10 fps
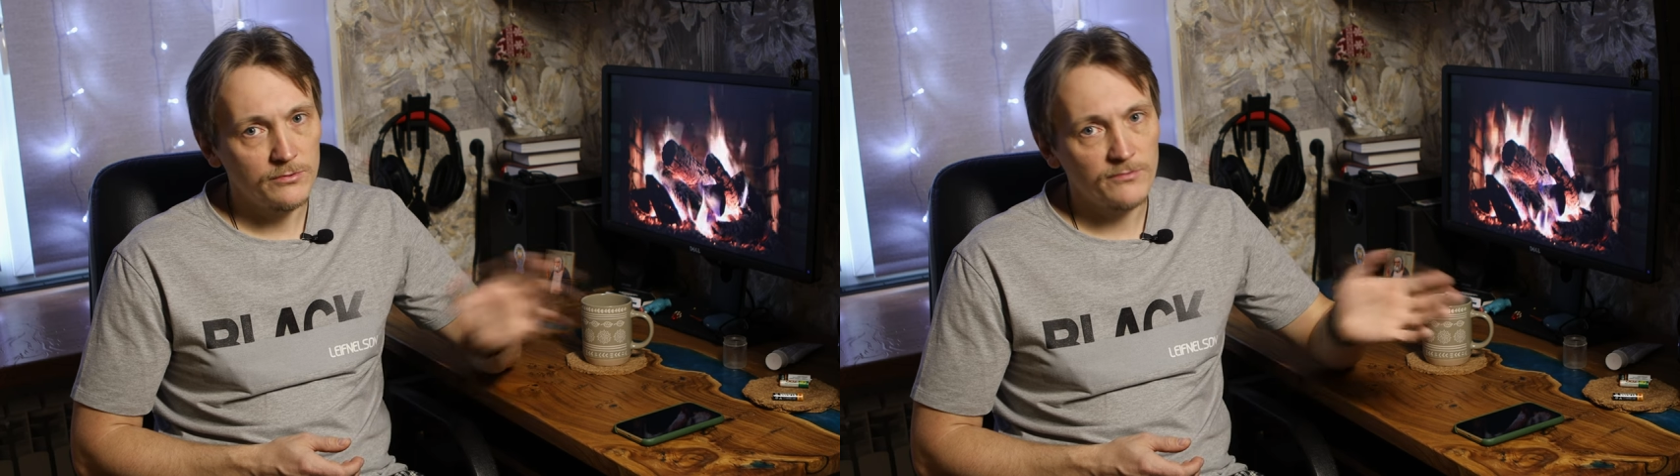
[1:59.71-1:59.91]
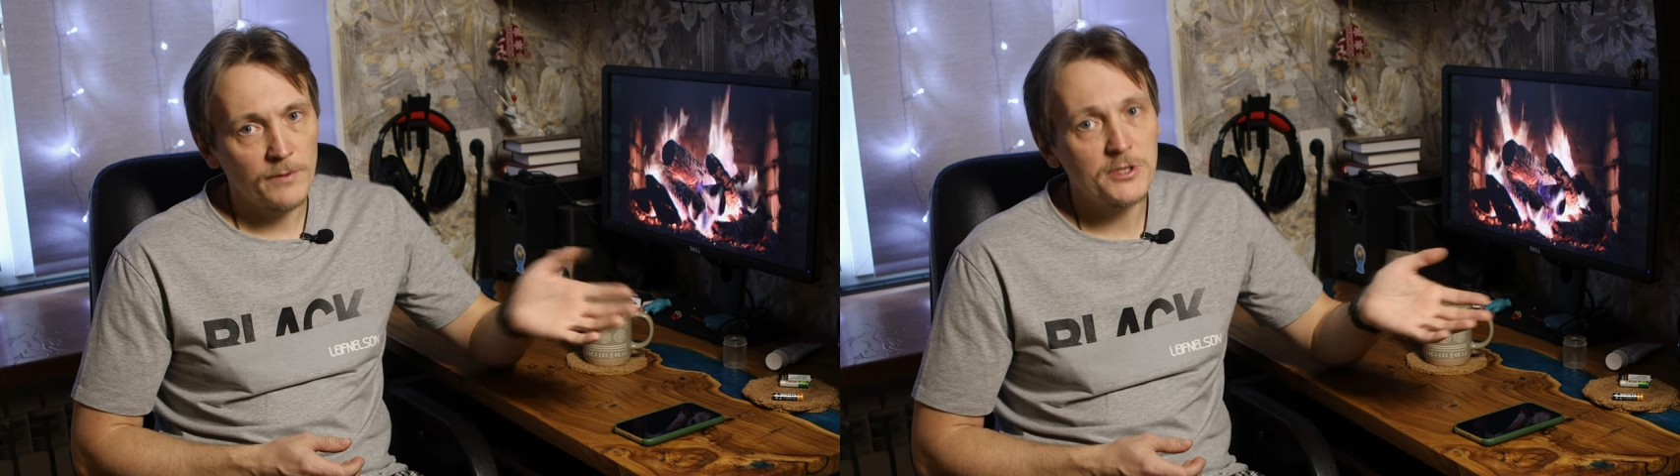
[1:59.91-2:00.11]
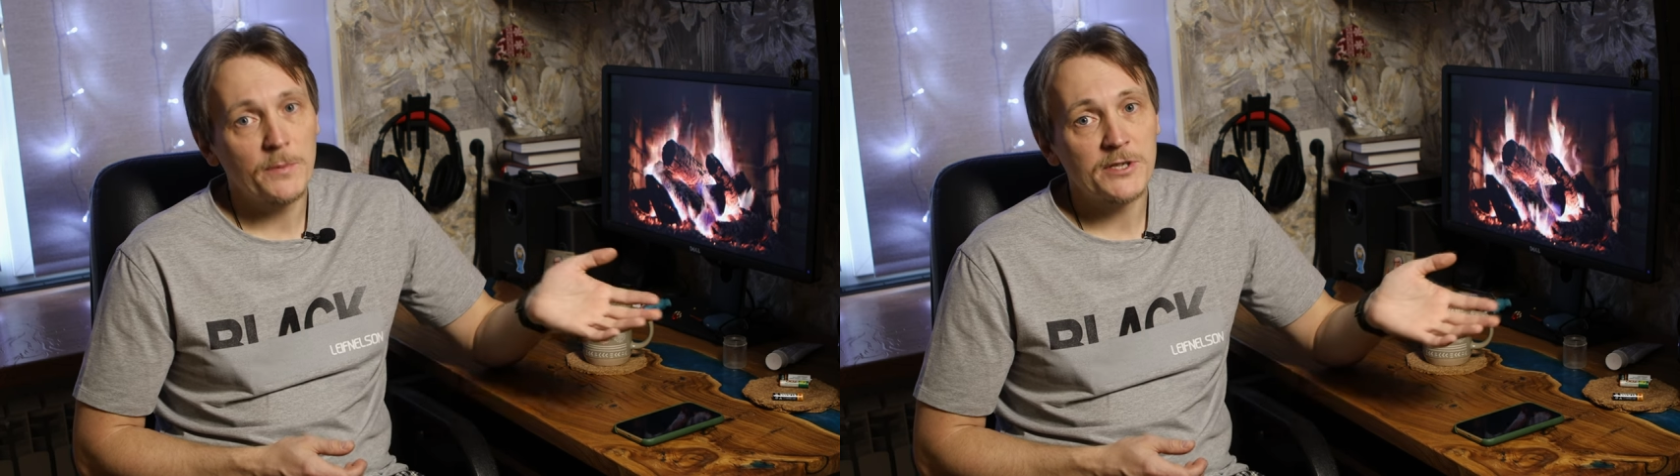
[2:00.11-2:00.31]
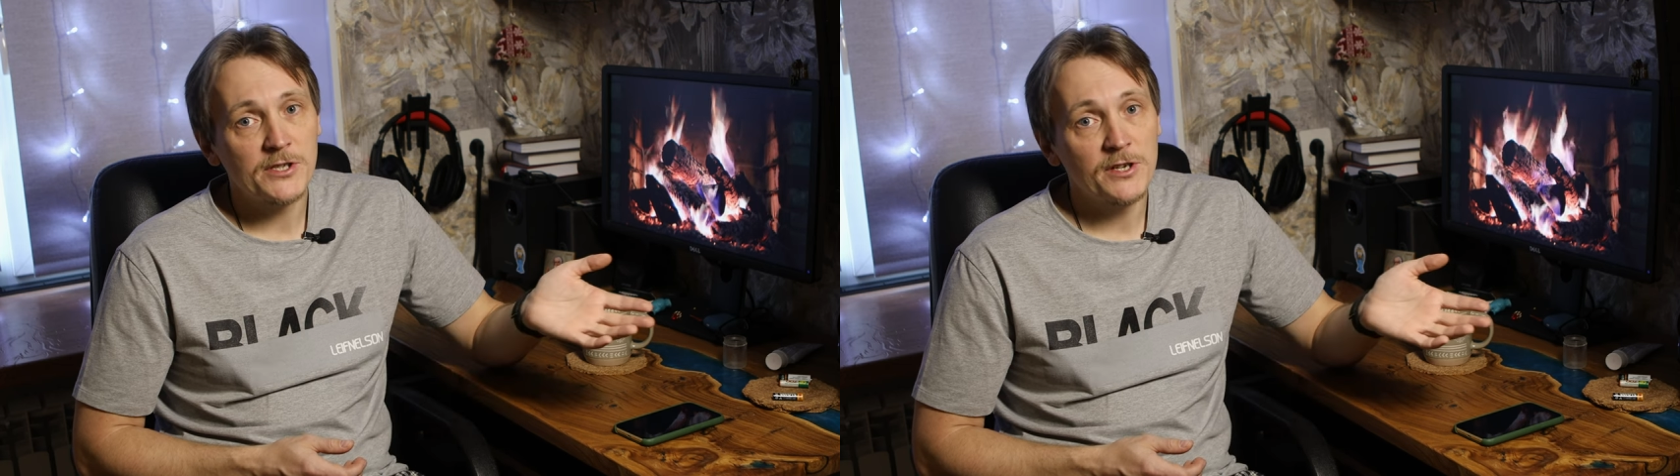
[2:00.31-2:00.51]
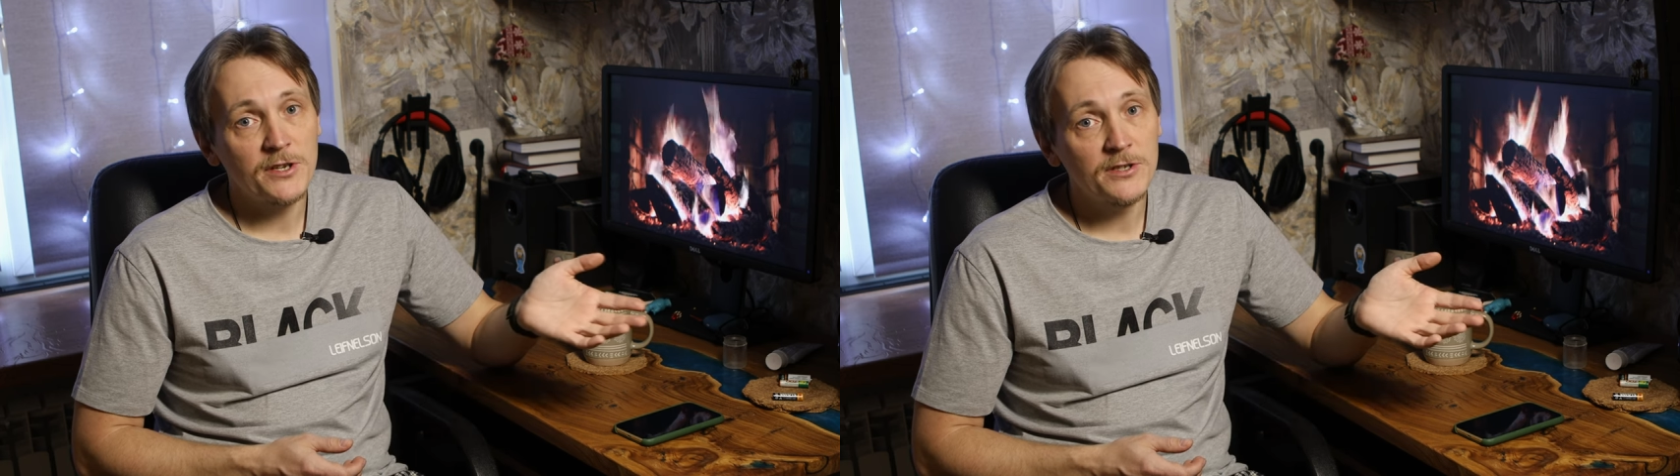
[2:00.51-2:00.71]
ну, вообще
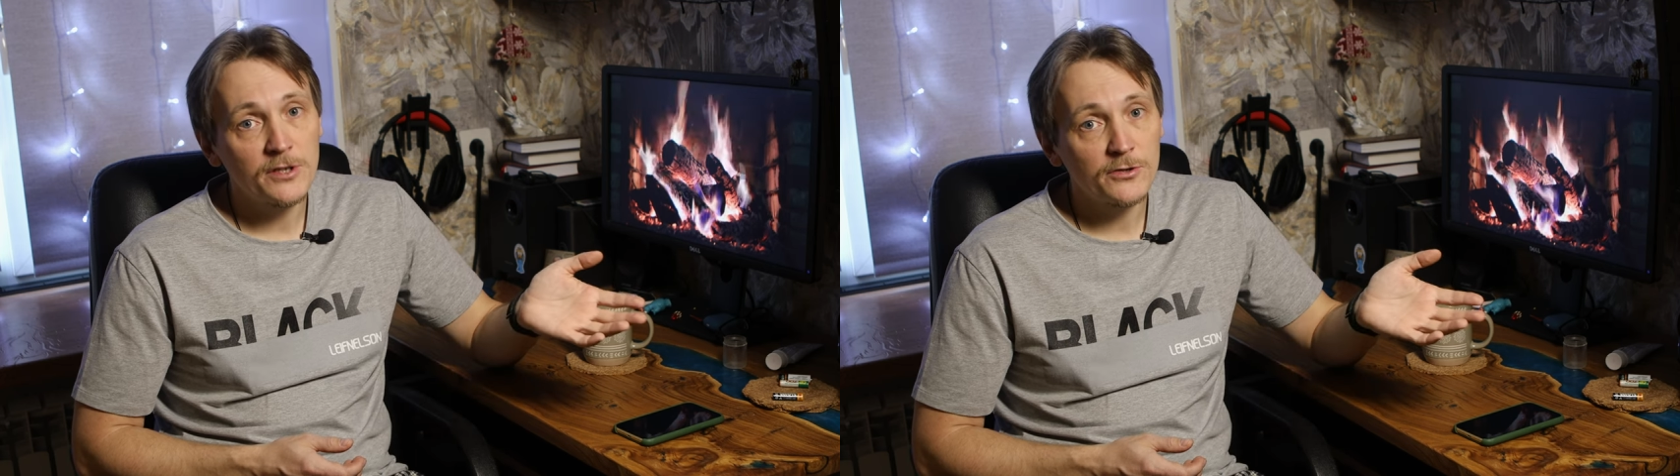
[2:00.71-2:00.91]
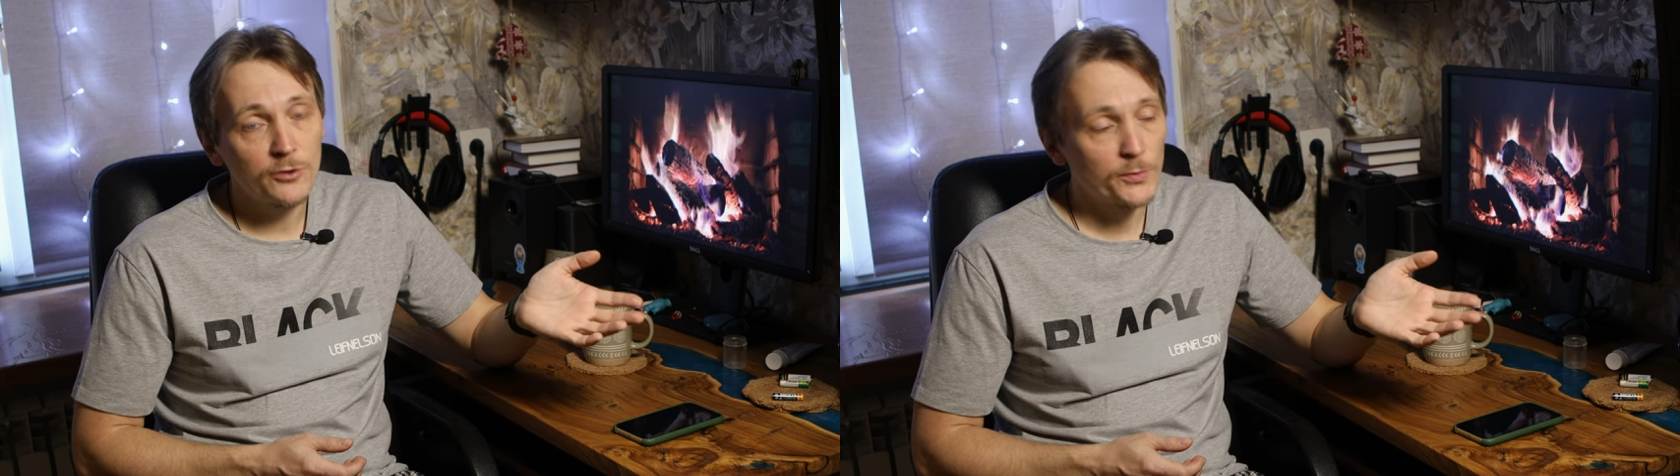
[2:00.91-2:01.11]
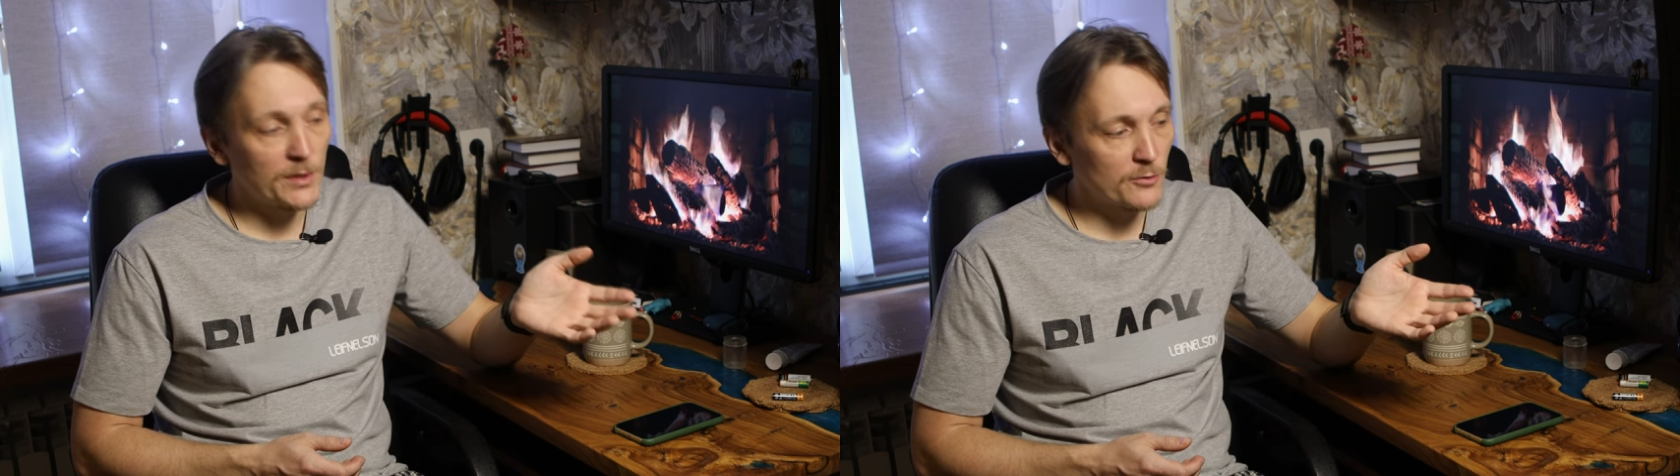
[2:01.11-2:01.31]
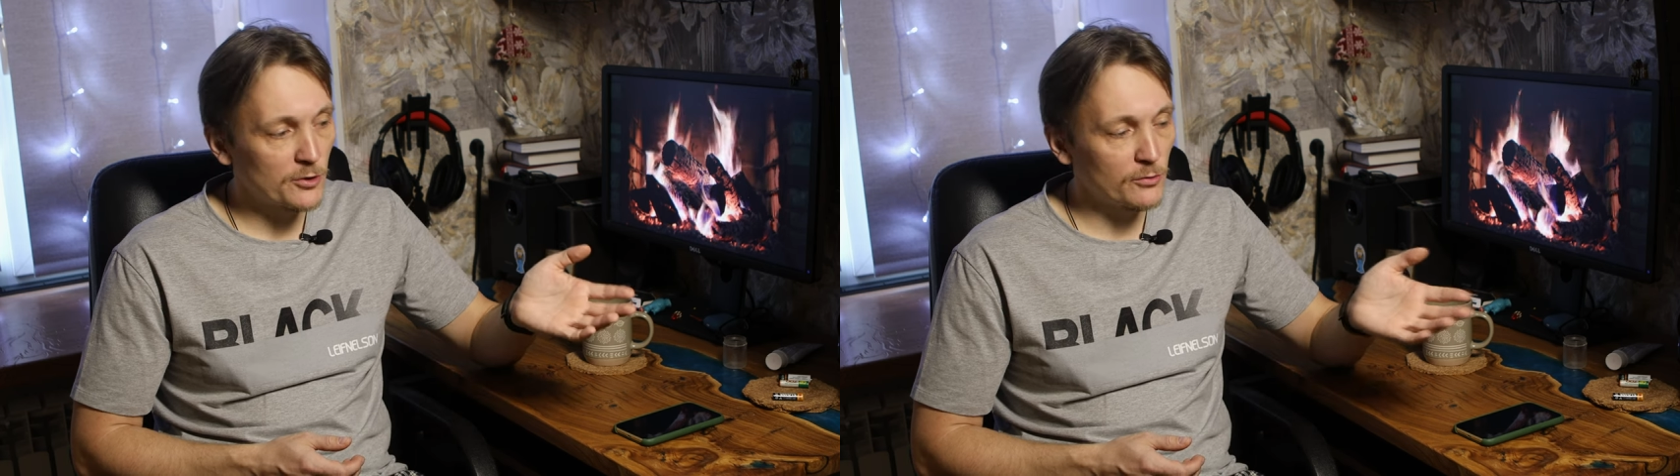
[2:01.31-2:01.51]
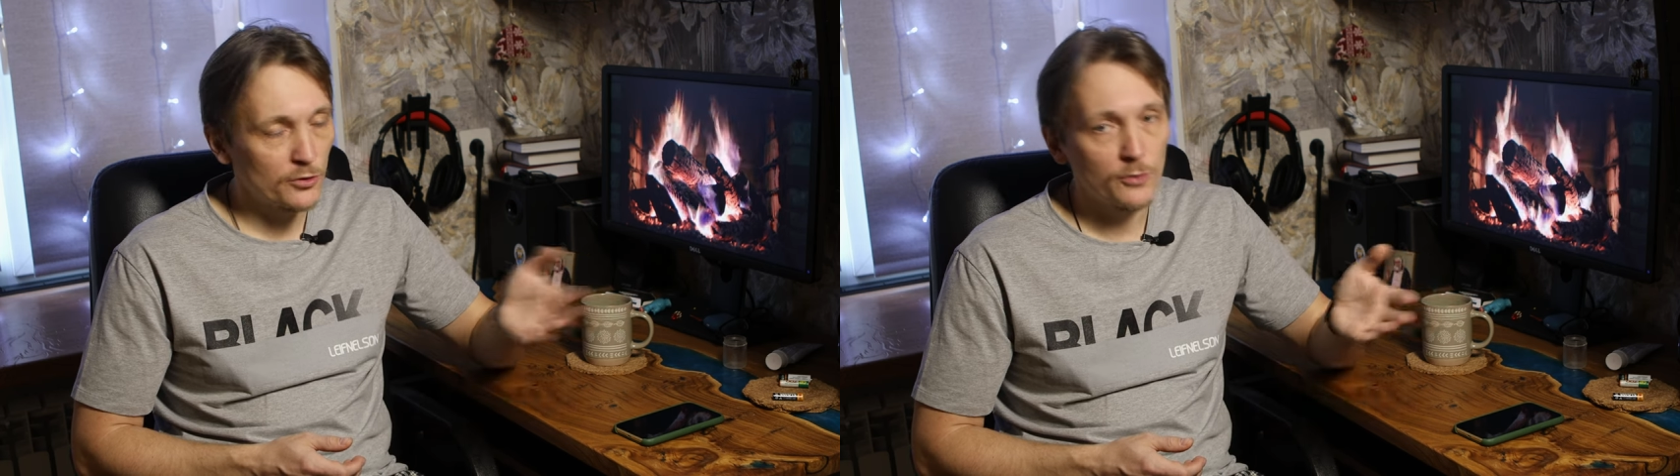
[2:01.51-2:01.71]
почти не интересует, потому что,